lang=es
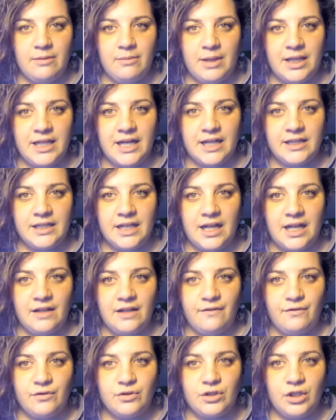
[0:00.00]
y mediante la
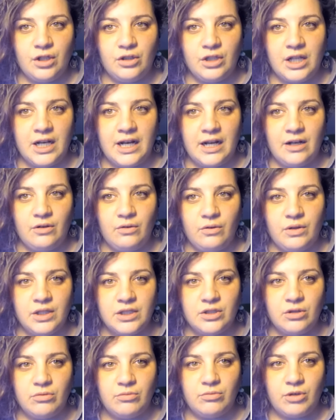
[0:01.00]
difusión de la
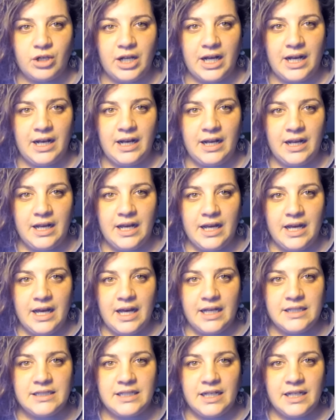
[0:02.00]
luz de su moral
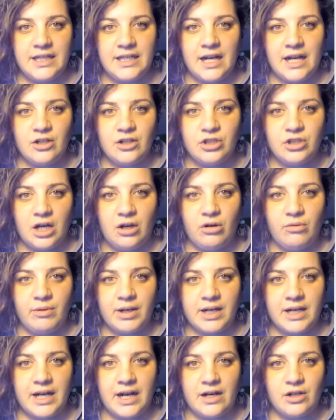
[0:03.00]
enseñarnos a
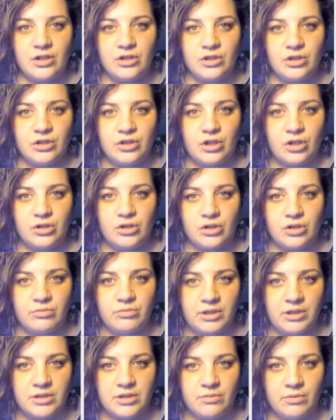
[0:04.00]
gobernarnos
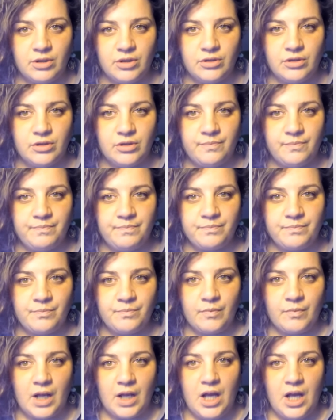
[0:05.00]
nosotros mismos.
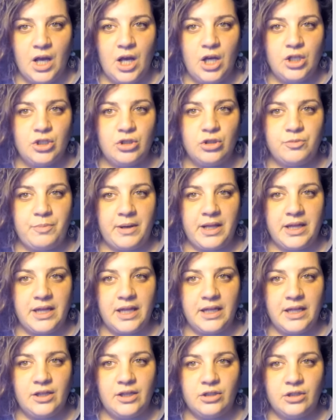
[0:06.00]
Sus
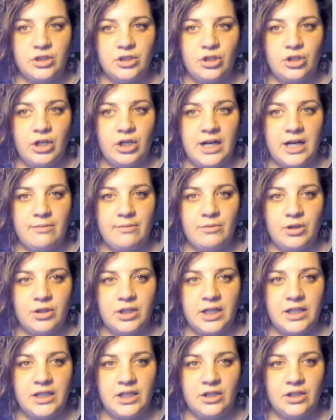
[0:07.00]
preceptos son el
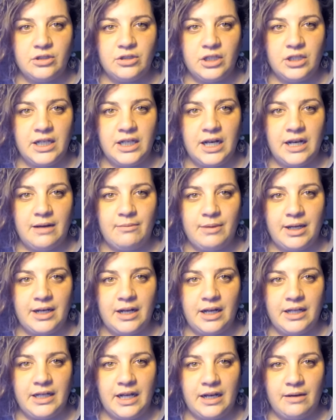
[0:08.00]
amor de Dios y el,
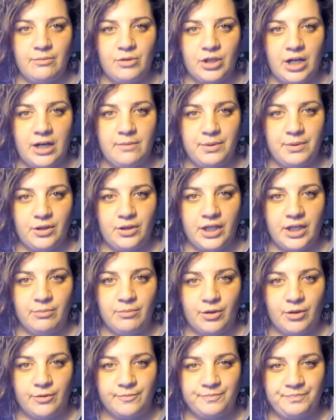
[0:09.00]
amor al
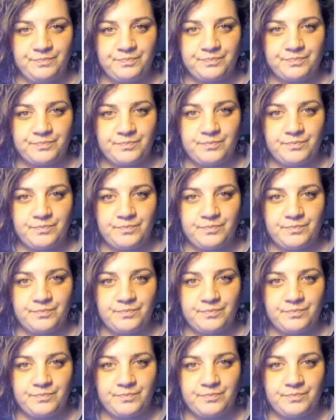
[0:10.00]
prójimo.